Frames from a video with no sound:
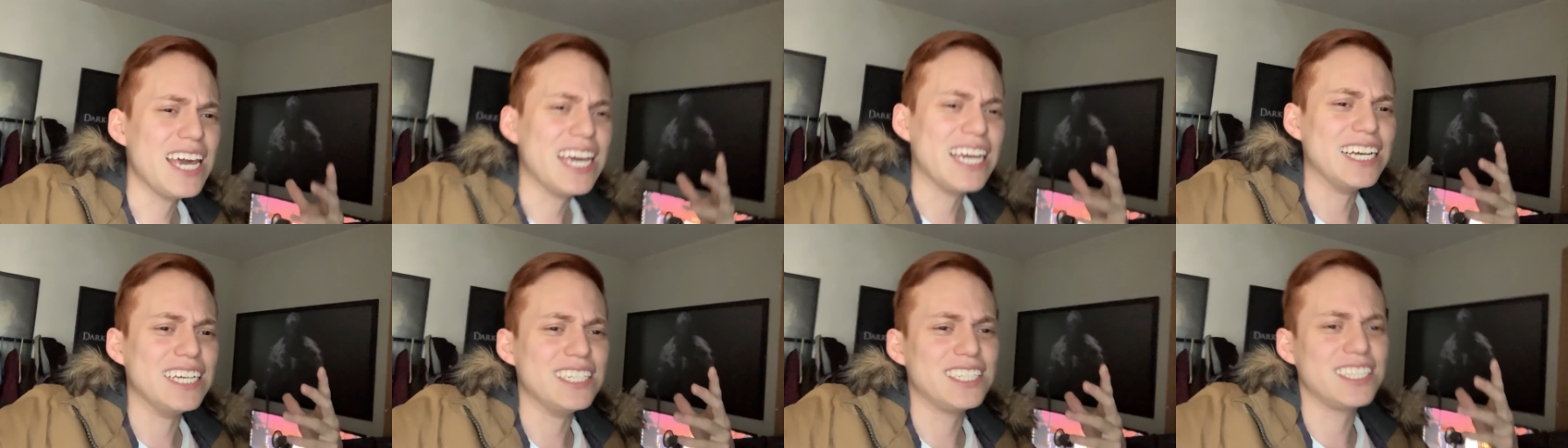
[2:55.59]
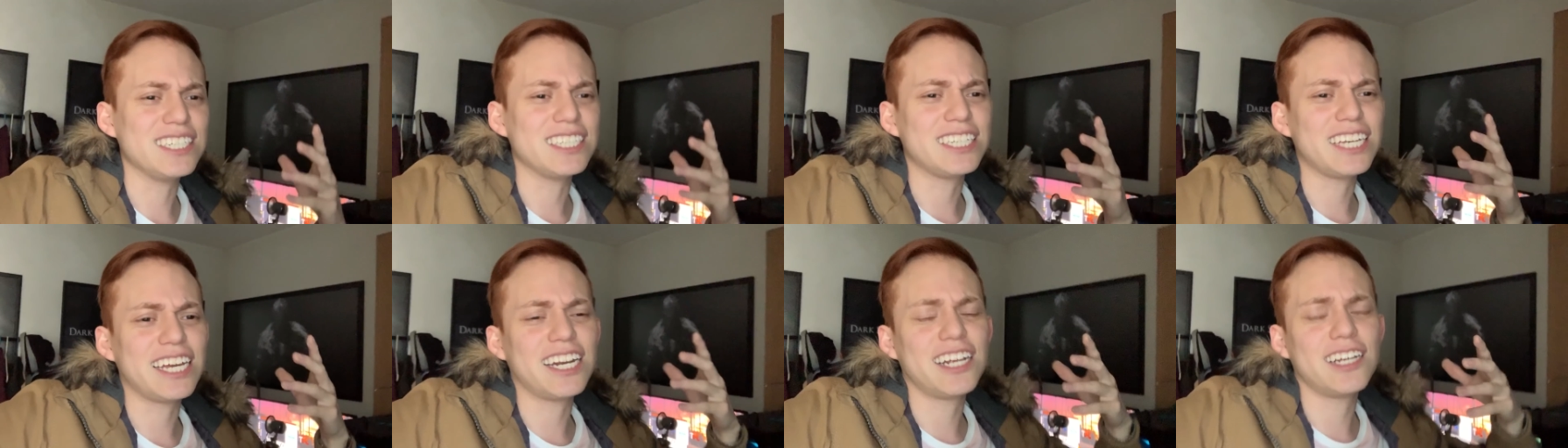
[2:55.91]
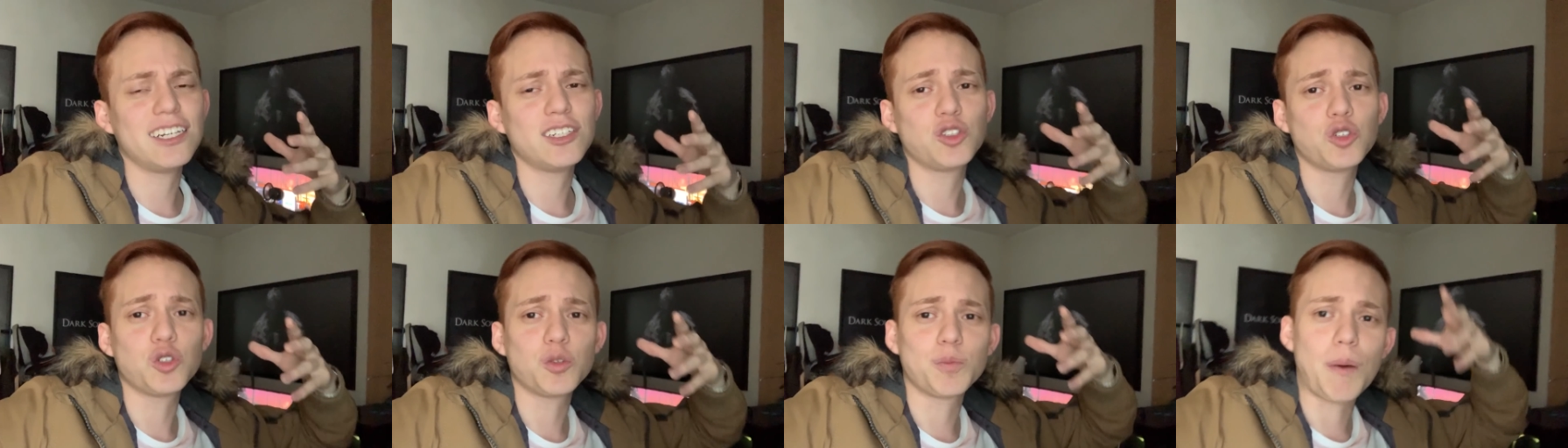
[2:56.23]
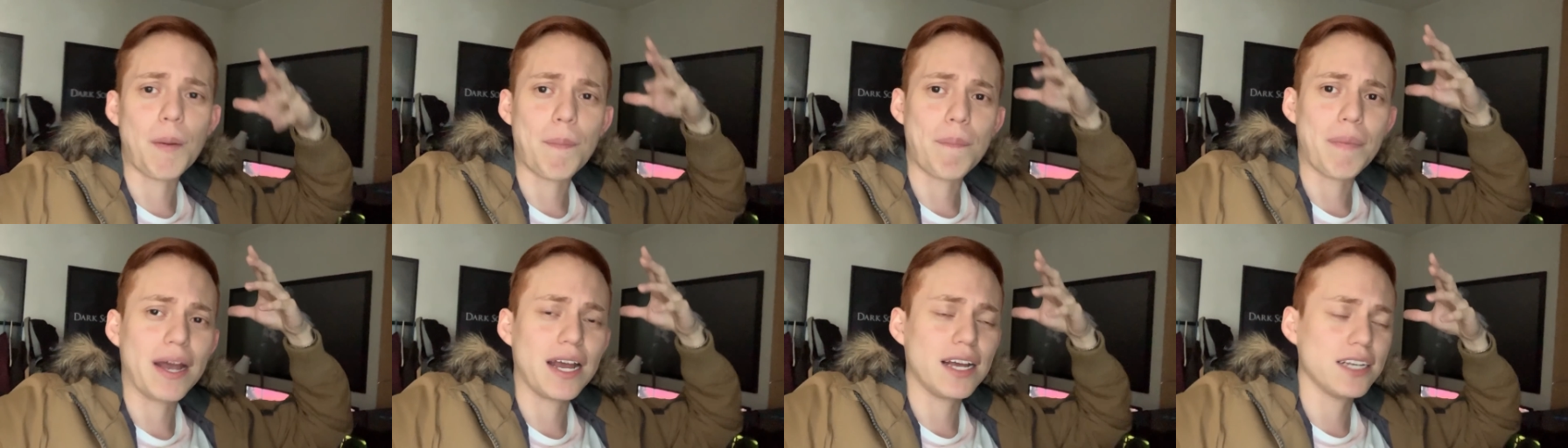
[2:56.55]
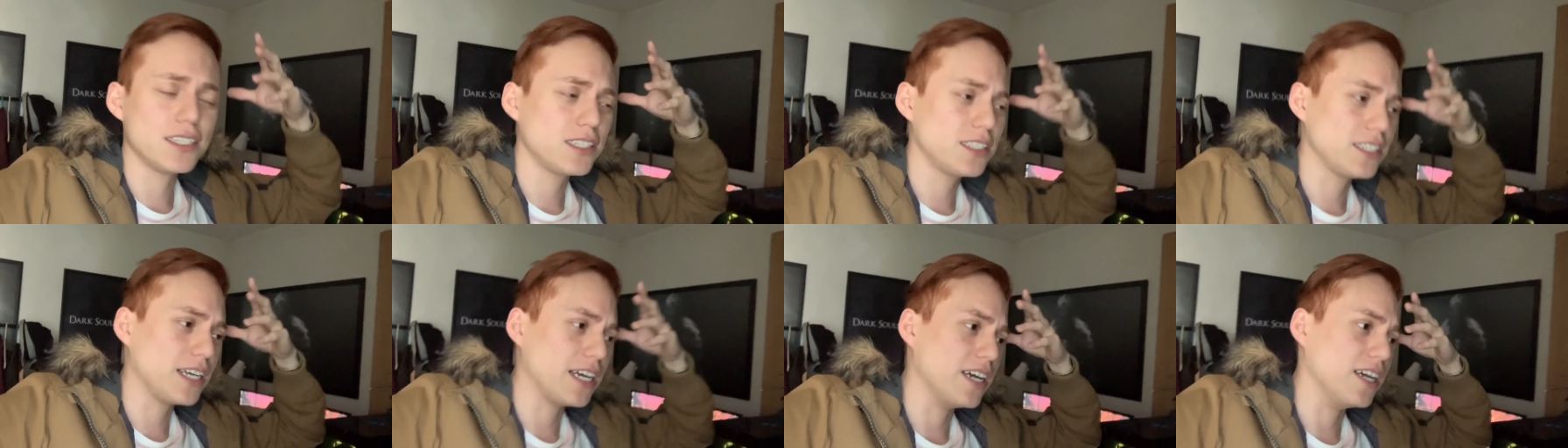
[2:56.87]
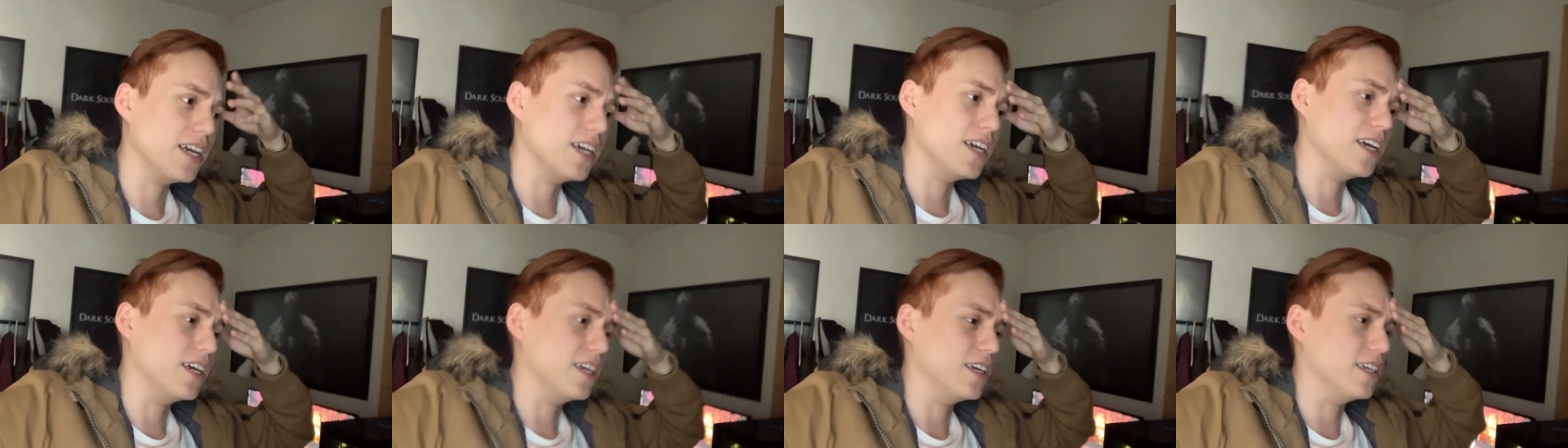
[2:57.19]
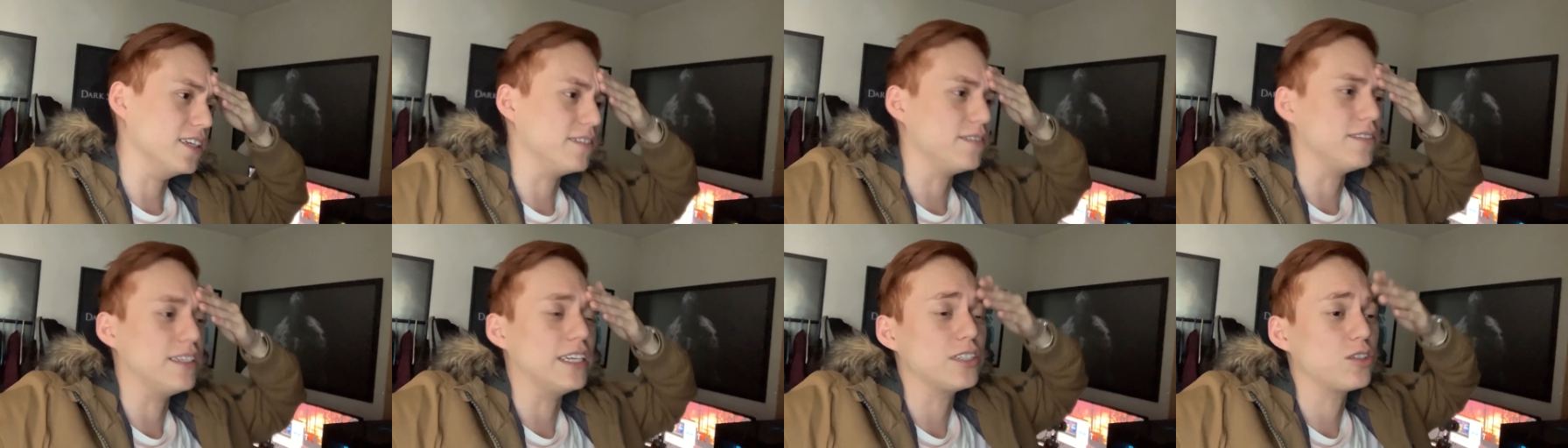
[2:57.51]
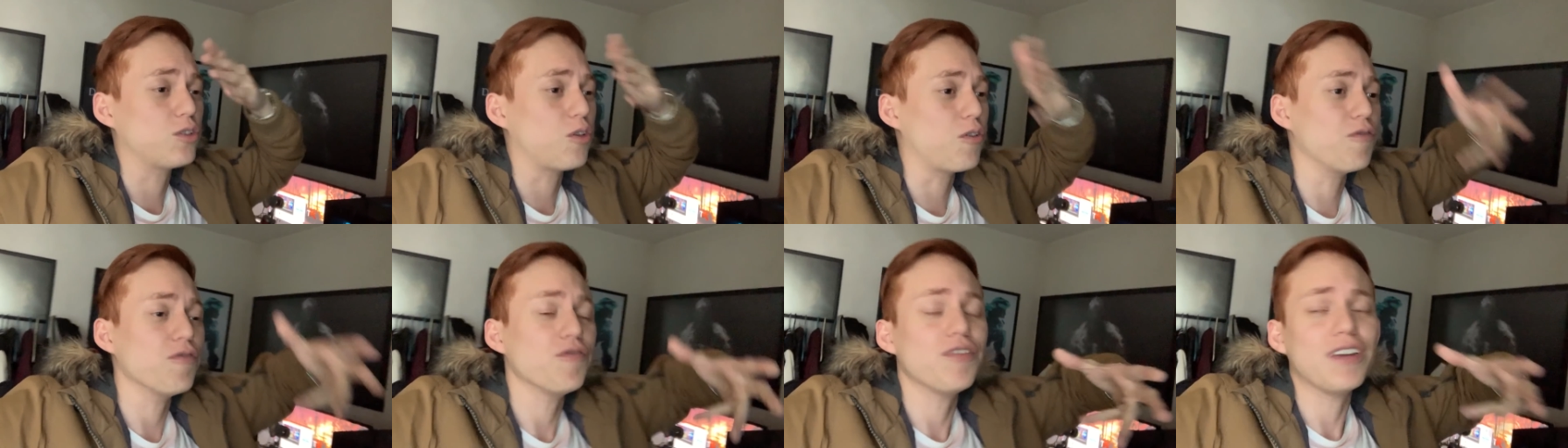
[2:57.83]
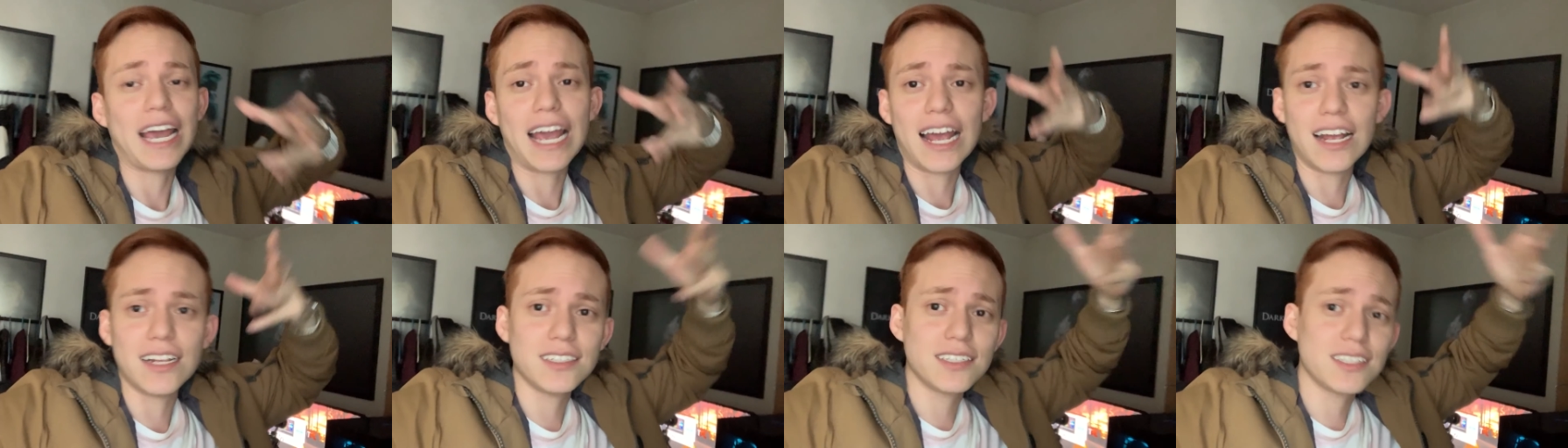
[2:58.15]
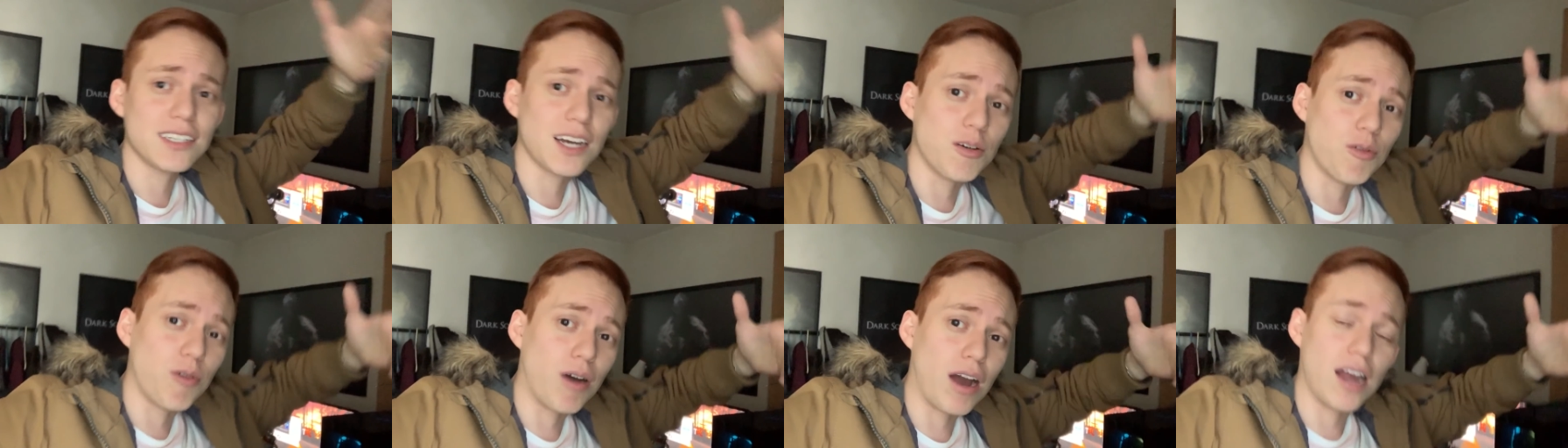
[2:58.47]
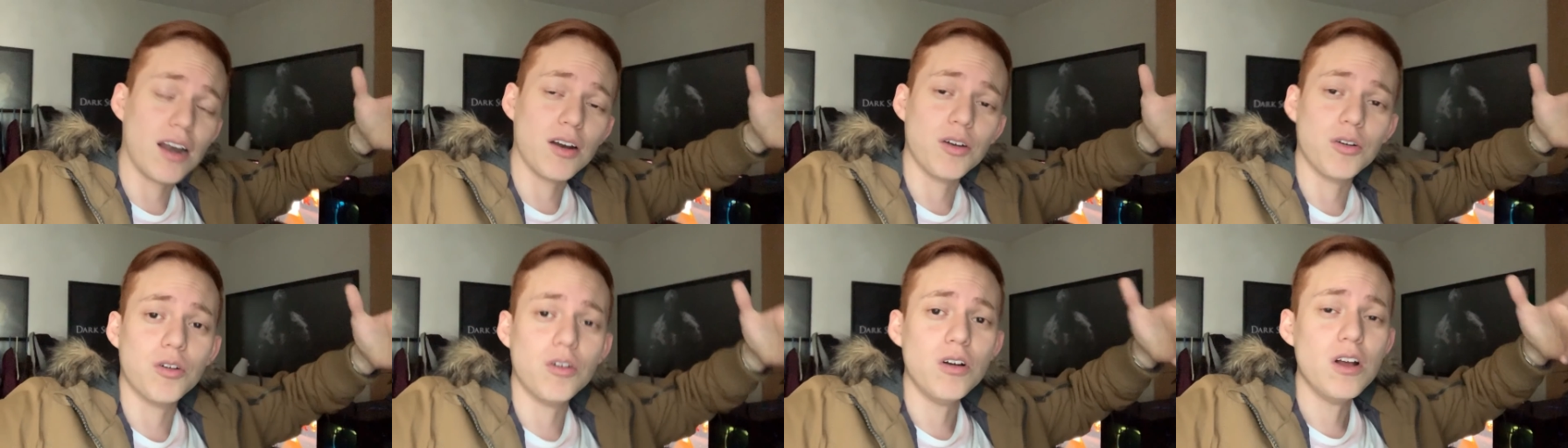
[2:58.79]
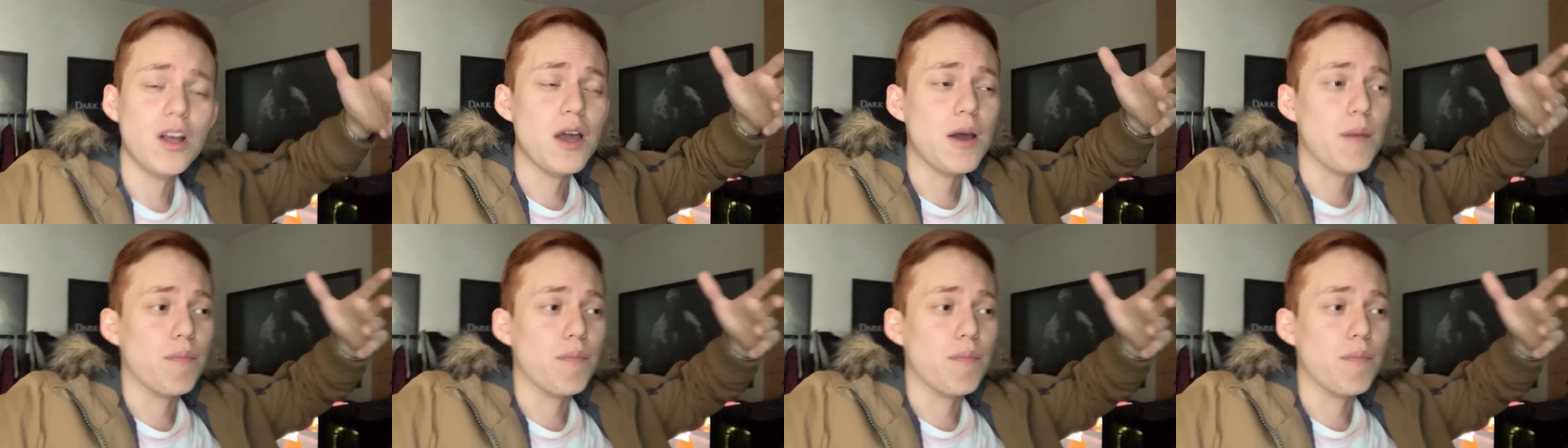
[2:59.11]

y si tienen sus papás eh, desconfianza o algo,